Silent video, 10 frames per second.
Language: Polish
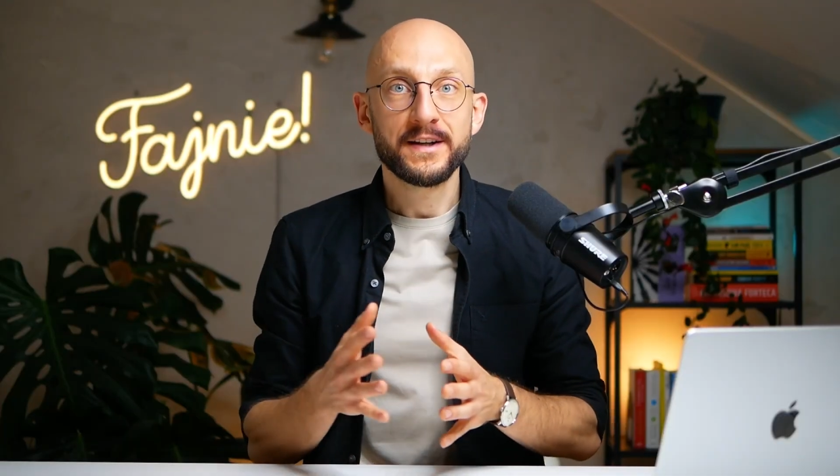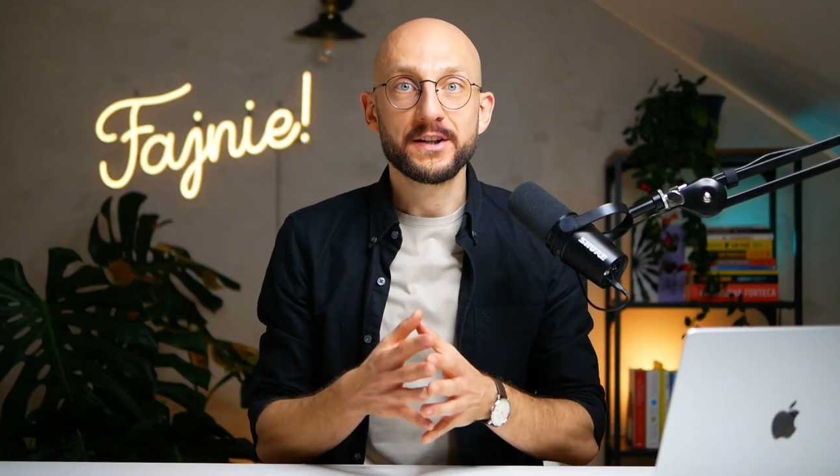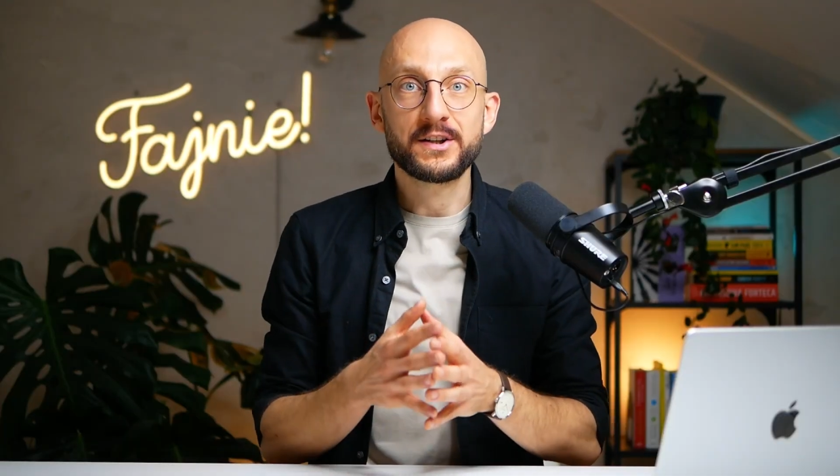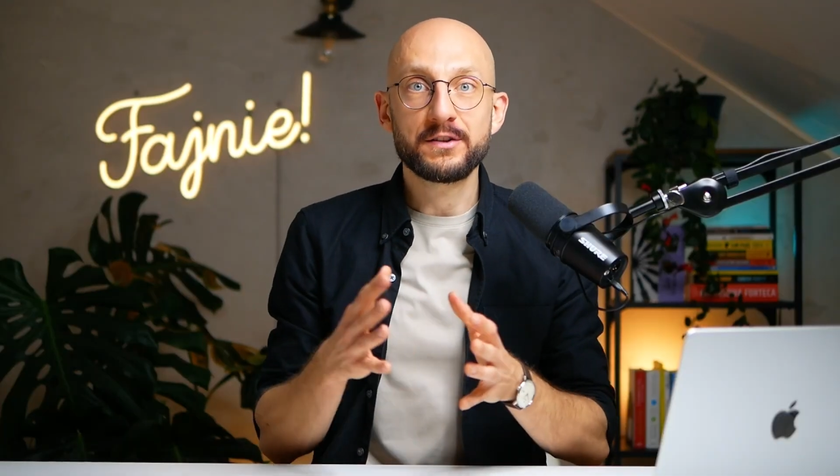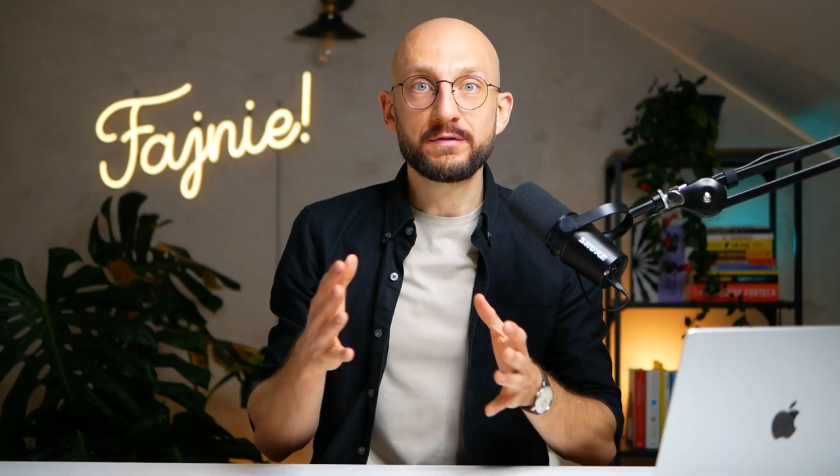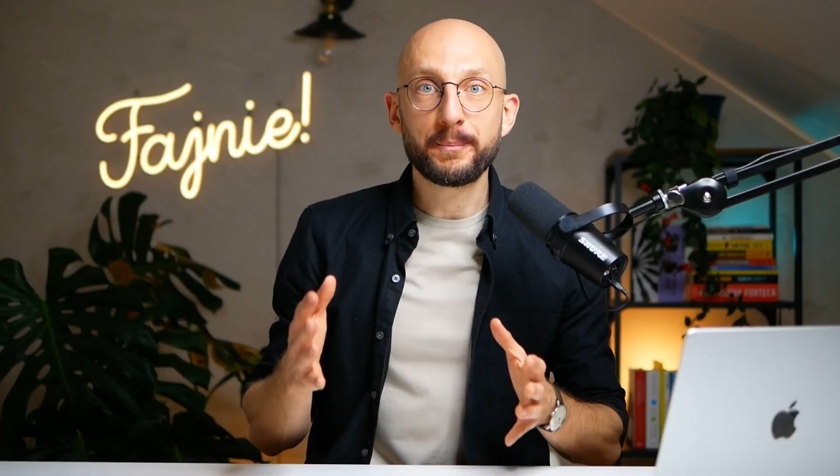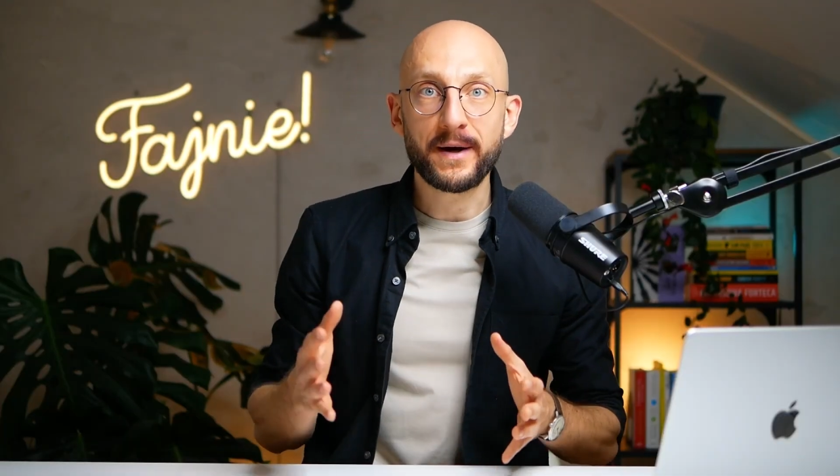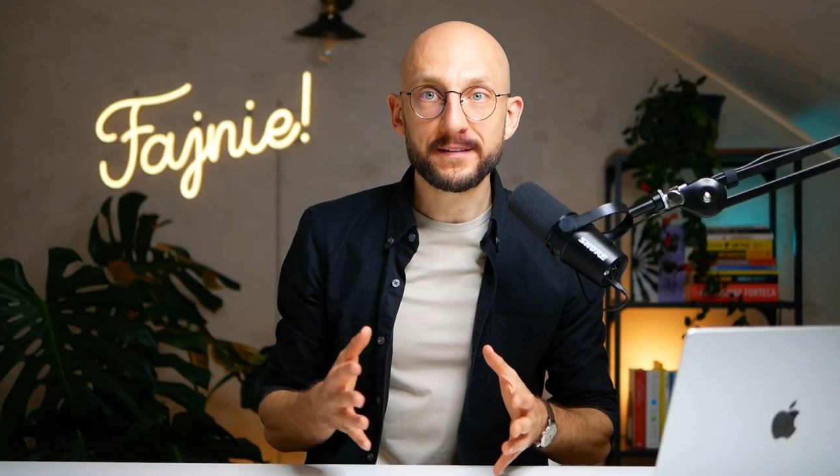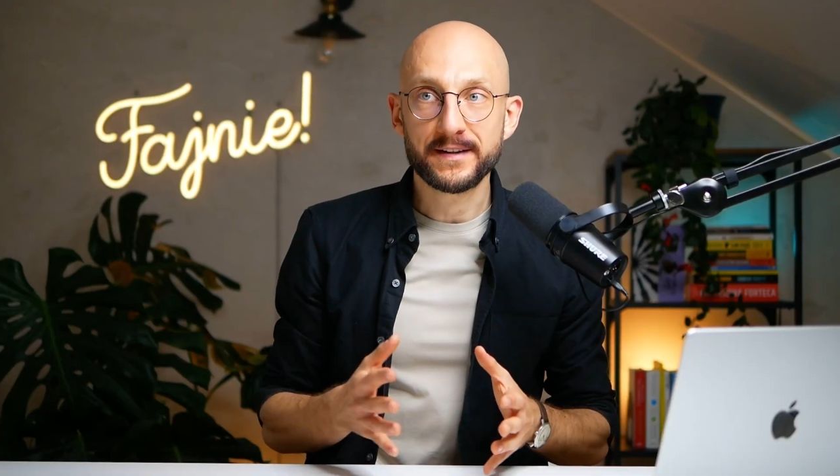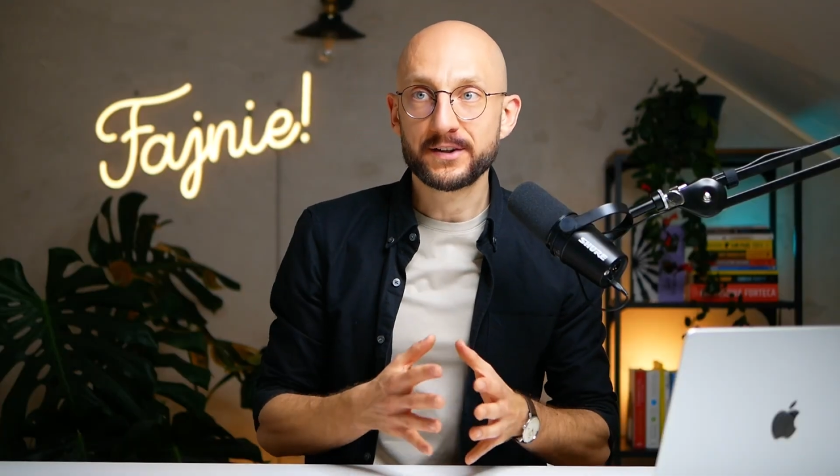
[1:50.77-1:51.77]
jakiś
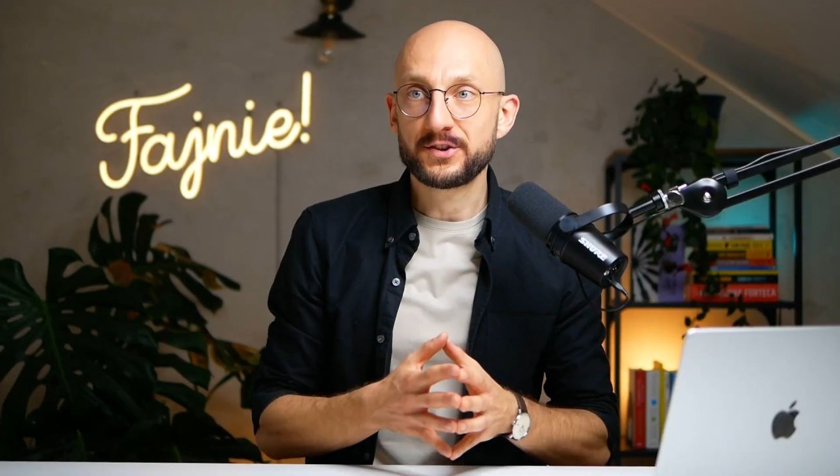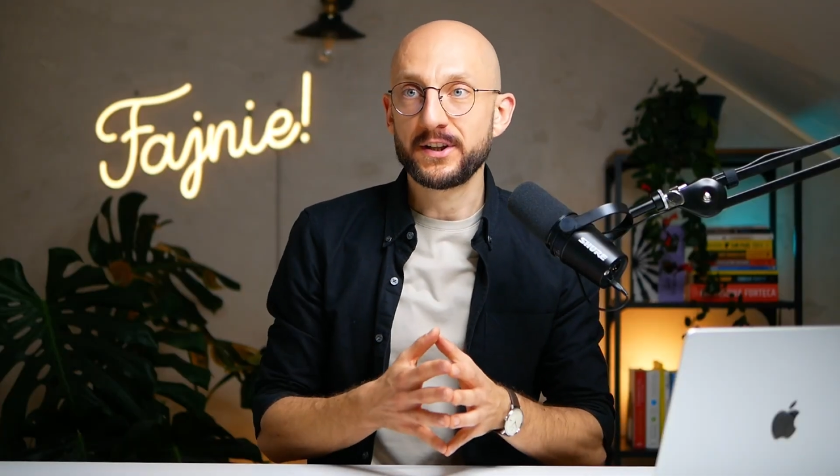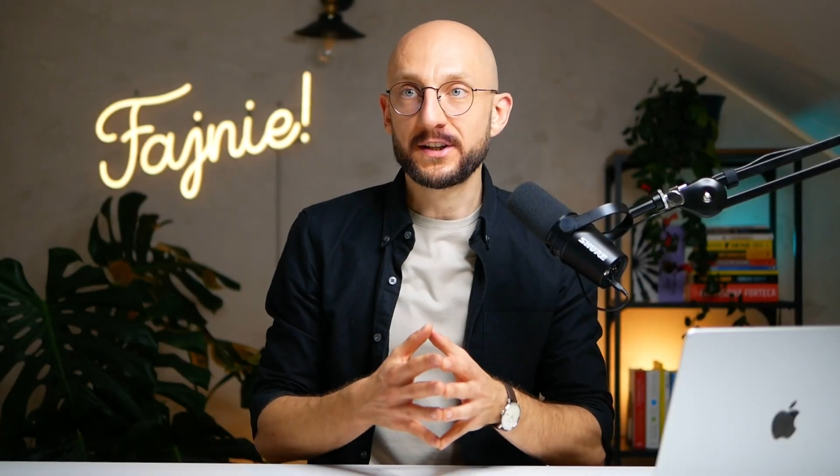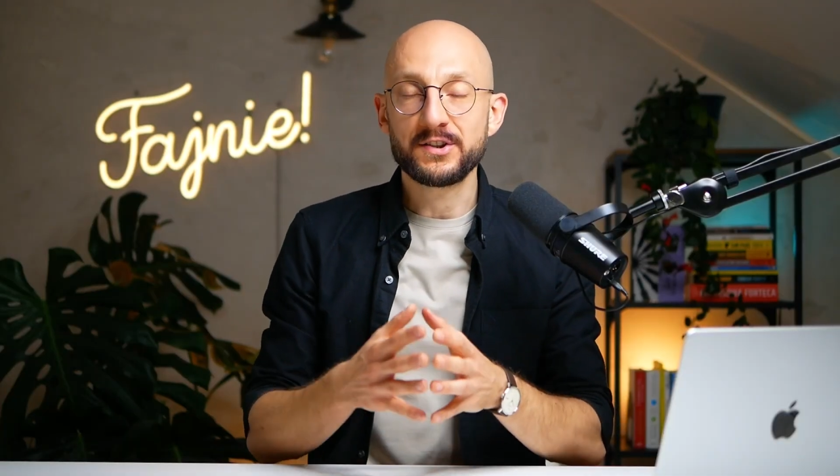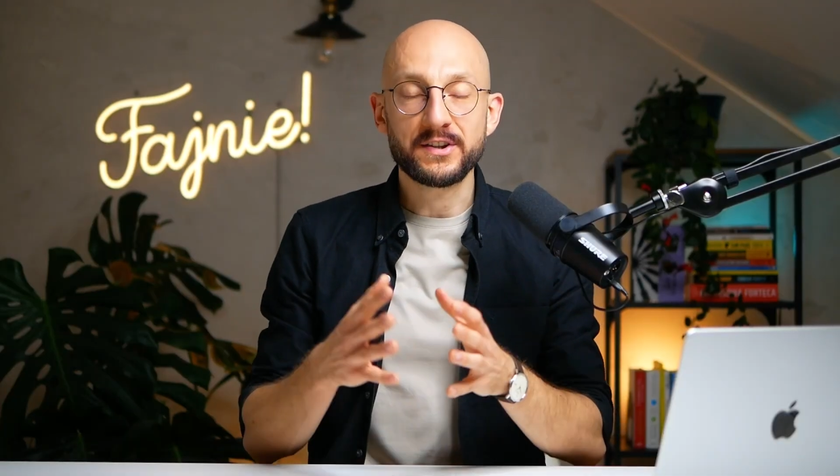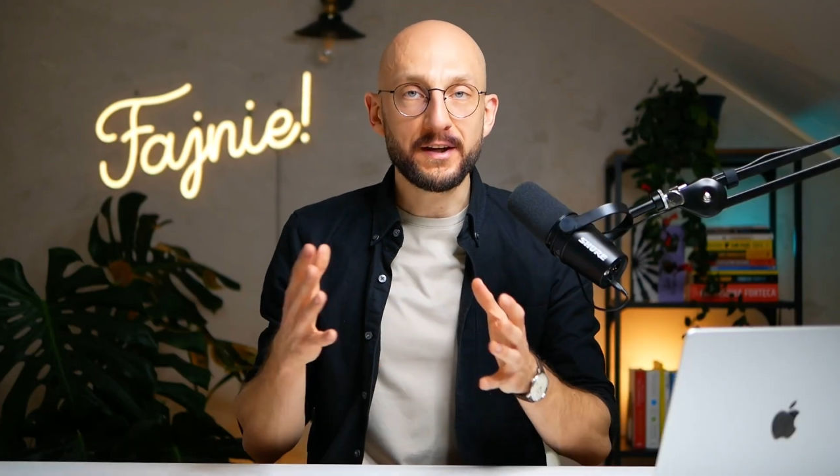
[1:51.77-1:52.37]
wypadek, czy jakiś